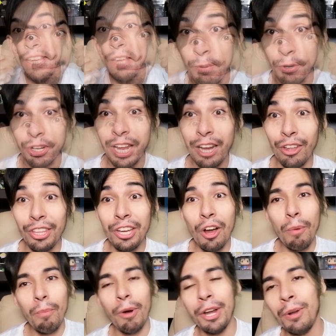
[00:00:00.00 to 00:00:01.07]
¿Y por qué lo
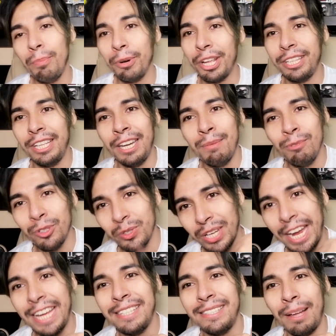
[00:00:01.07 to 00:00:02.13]
digo? Bueno, porque
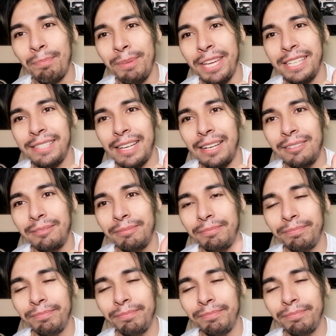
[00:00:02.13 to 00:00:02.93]
tenemos esta pieza.